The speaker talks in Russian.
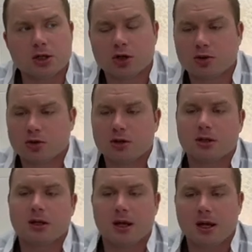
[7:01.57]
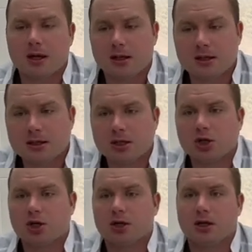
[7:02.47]
что это не
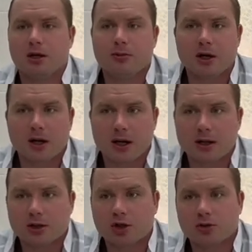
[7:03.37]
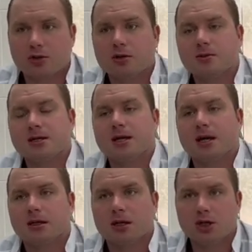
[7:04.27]
этично, не морально, что это
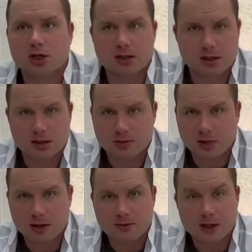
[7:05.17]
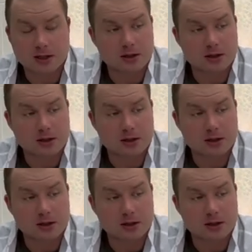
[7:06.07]
психиатрическое заболевание.